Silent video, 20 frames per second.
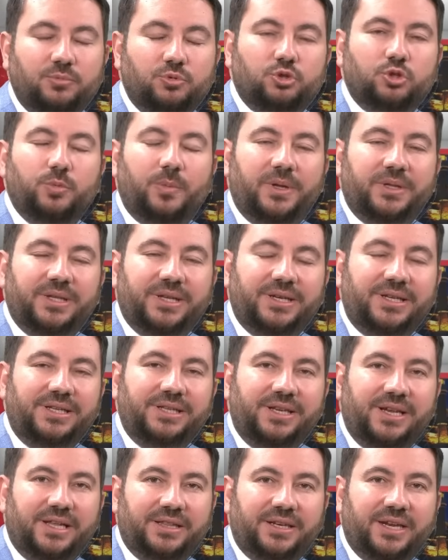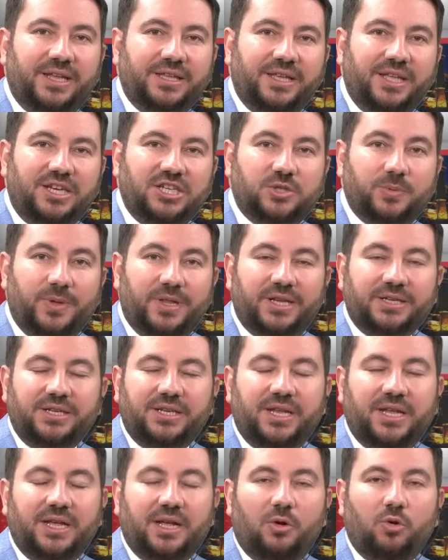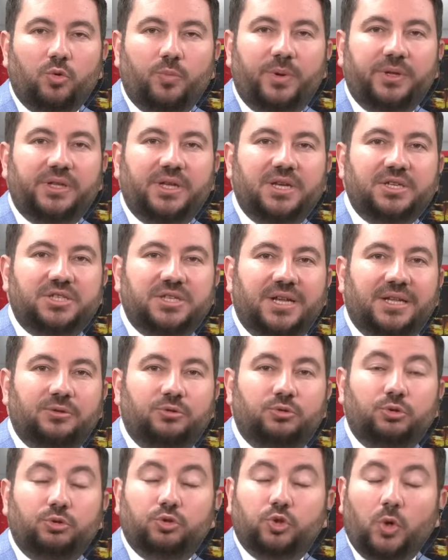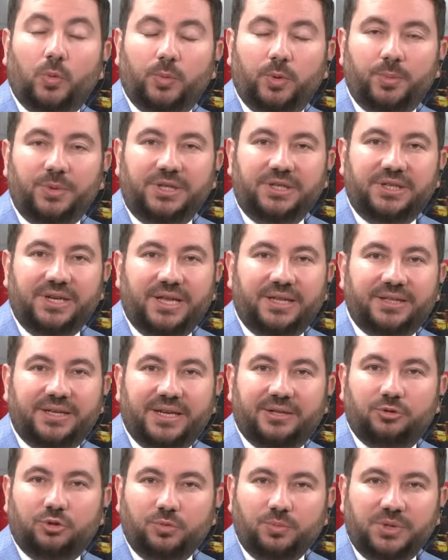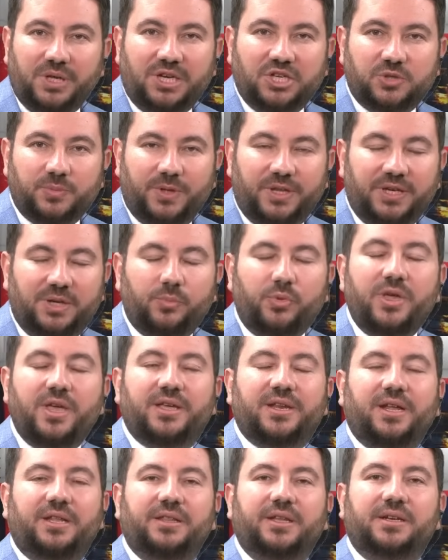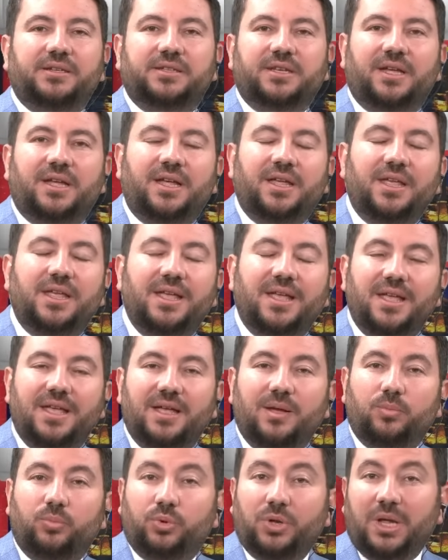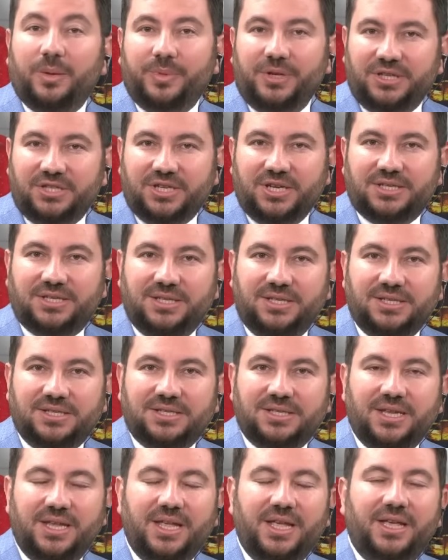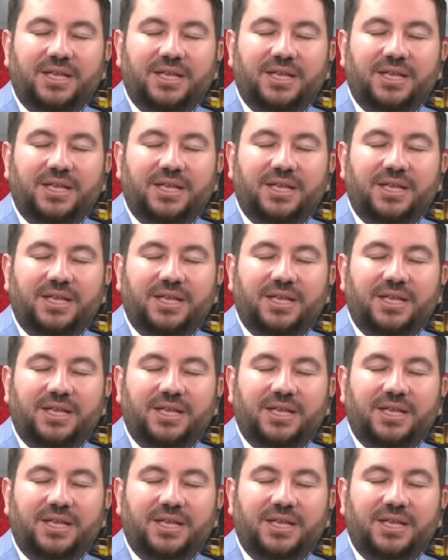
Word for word: Müslümanları ilgilendiren gelişmeler, yine Avrupa'da yaşayan Türk toplumunu ilgilendiren tüm gelişmeleri bu ekranlarda bulabileceksiniz.